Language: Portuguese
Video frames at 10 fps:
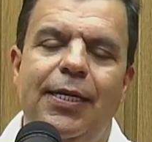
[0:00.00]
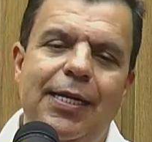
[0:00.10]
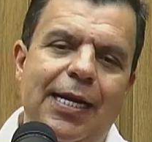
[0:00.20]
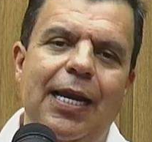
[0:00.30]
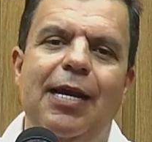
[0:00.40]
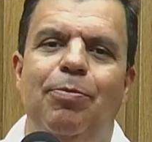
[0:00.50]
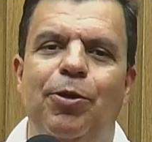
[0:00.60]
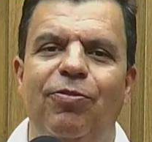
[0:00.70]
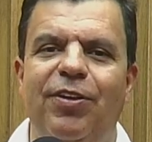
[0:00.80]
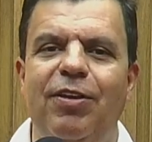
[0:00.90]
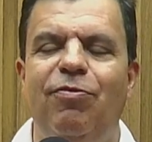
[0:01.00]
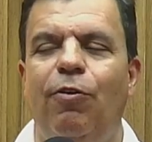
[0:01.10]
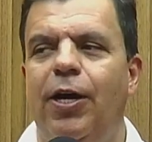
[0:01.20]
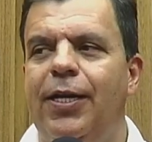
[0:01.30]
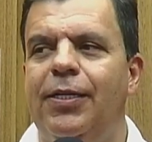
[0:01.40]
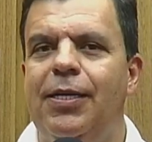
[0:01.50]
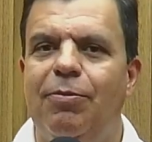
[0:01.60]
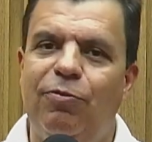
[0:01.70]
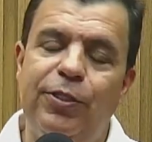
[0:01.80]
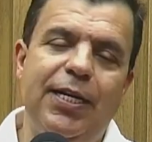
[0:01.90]
Naquela época eu fiquei fora,
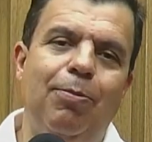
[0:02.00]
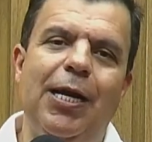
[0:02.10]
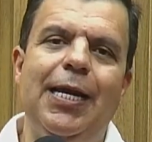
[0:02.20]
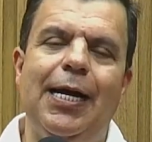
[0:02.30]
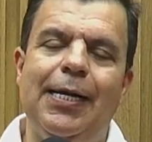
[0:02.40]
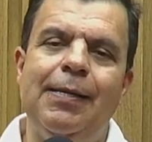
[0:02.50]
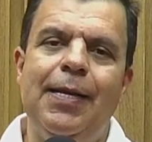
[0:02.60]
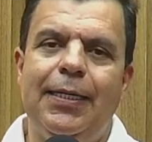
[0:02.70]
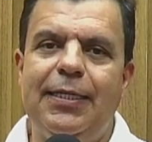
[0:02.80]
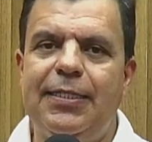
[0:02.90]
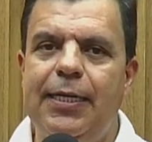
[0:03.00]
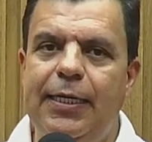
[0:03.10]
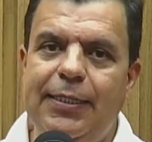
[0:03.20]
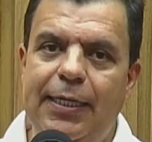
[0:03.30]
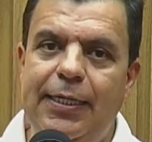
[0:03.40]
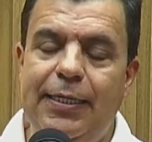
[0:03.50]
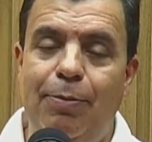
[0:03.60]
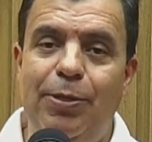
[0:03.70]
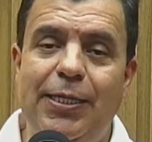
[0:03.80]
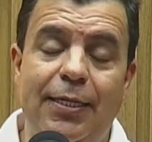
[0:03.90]
fui trabalhar na Secretaria da
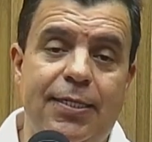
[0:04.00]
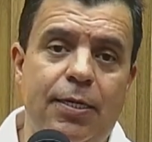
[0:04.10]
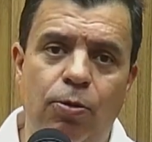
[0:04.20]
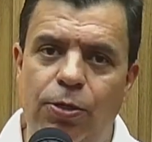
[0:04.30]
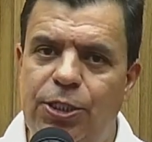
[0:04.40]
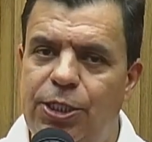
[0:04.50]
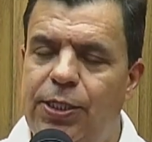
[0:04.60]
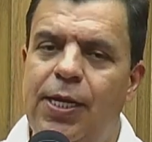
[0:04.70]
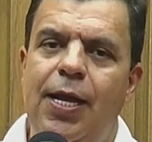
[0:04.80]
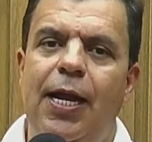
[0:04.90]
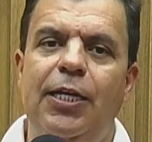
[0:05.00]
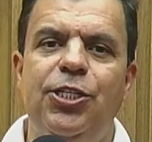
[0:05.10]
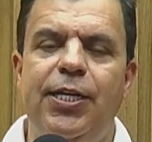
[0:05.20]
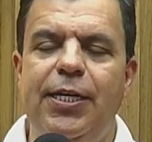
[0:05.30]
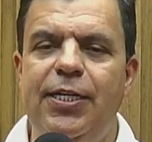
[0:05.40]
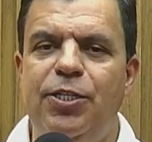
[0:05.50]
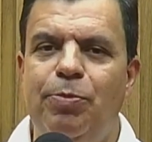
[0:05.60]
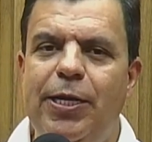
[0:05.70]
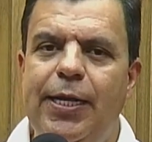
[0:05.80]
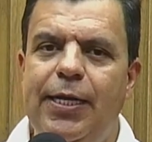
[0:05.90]
Habitação, onde adquiri
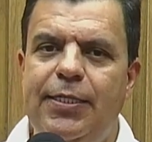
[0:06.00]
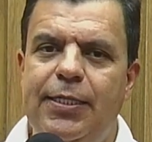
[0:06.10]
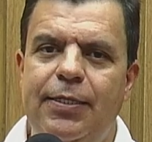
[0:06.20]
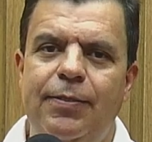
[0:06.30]
experiência,